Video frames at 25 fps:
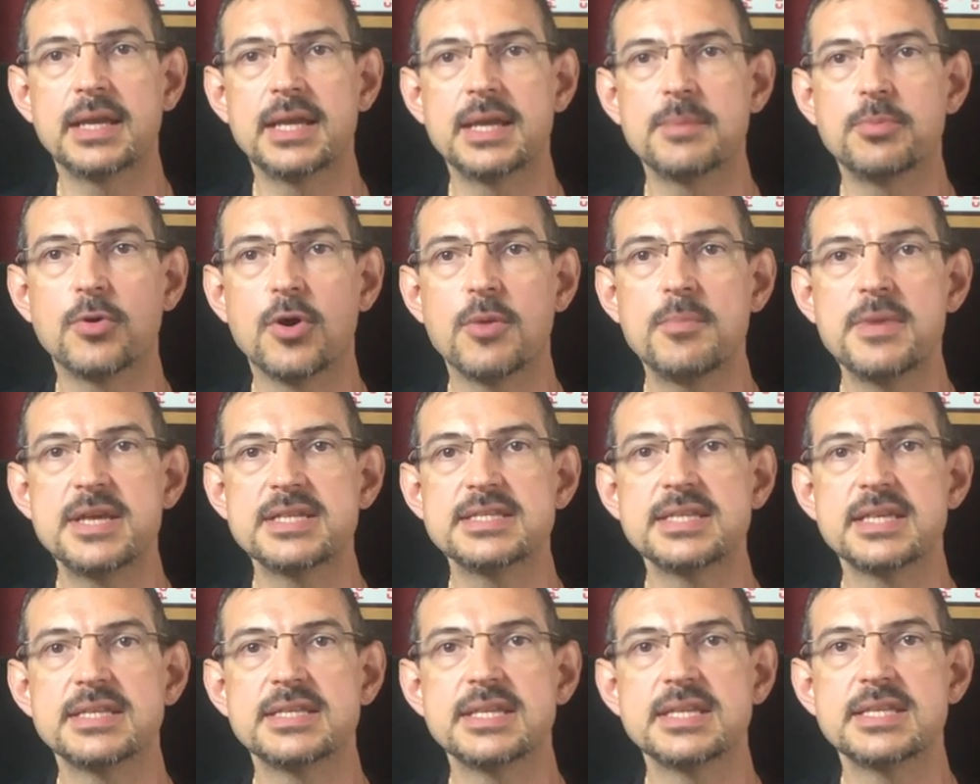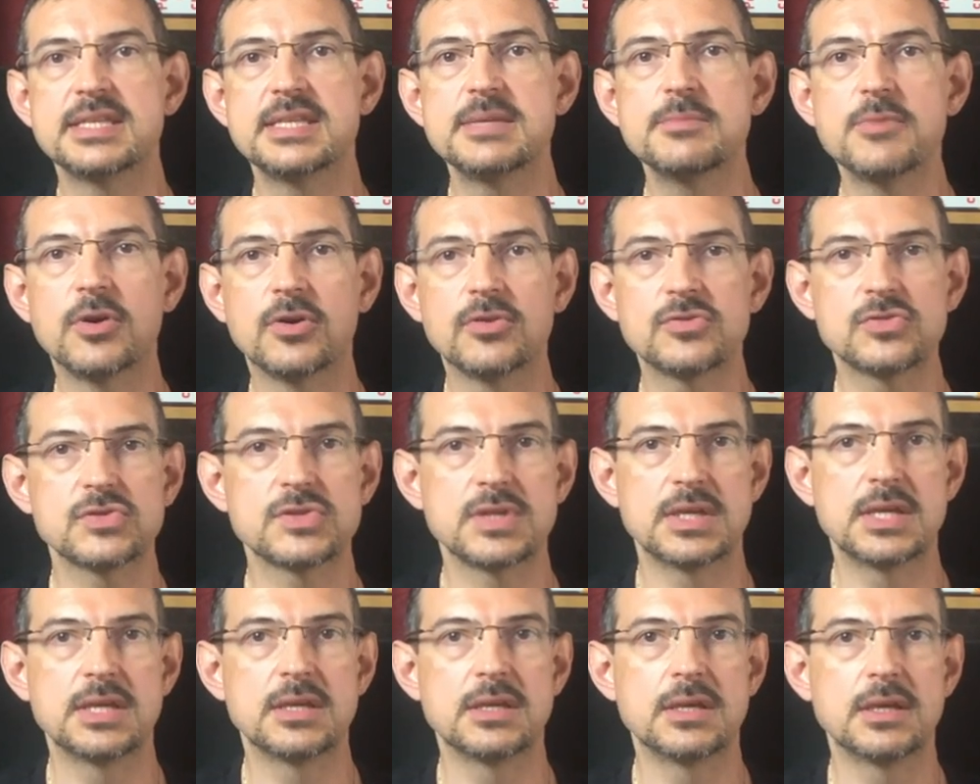Les promesses étaient
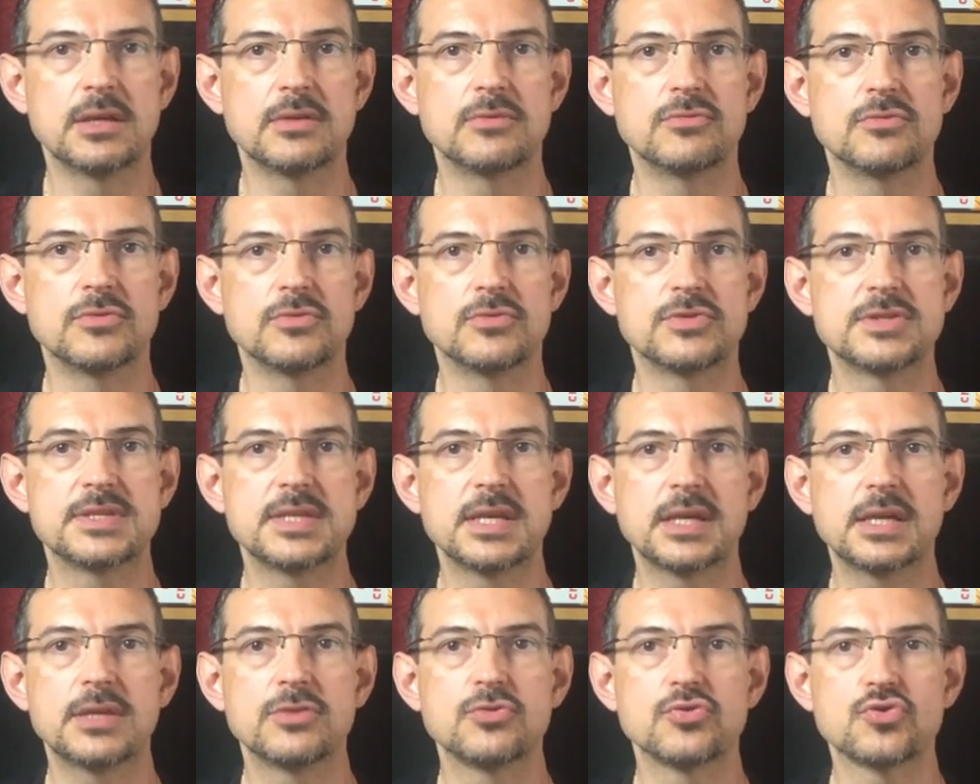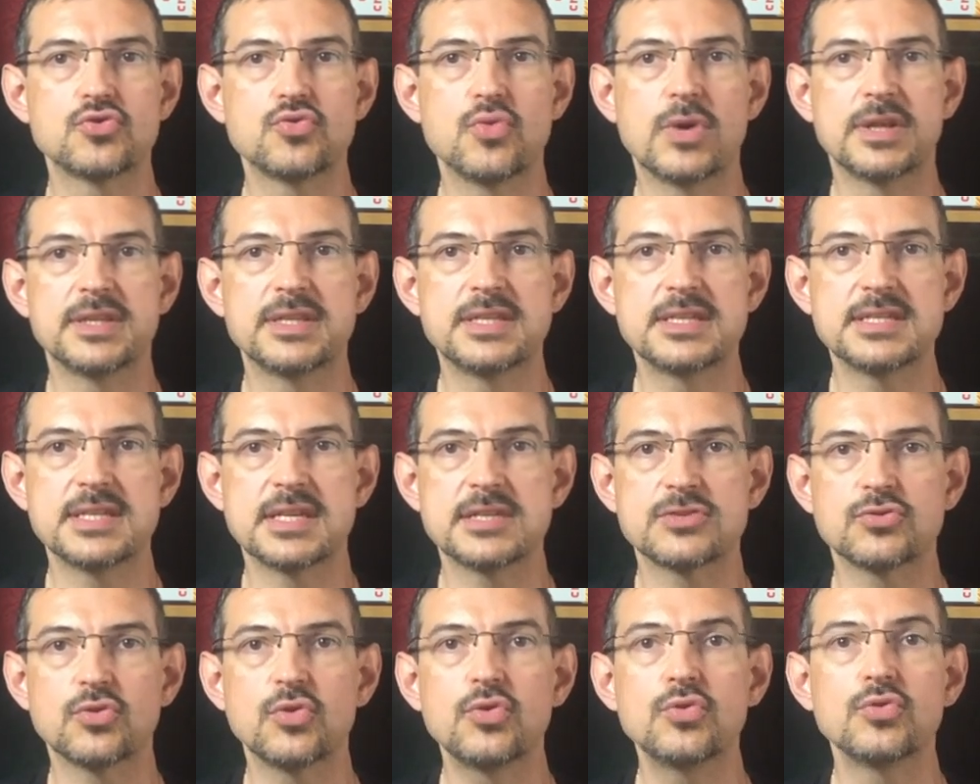immenses et une série de choix
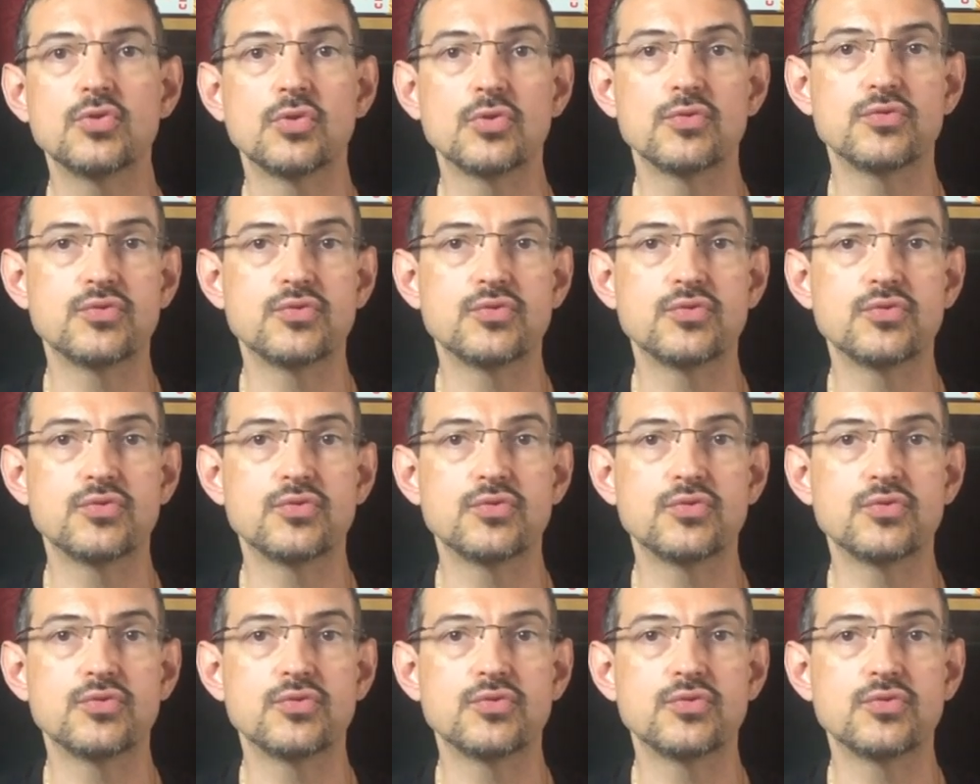désastreux dont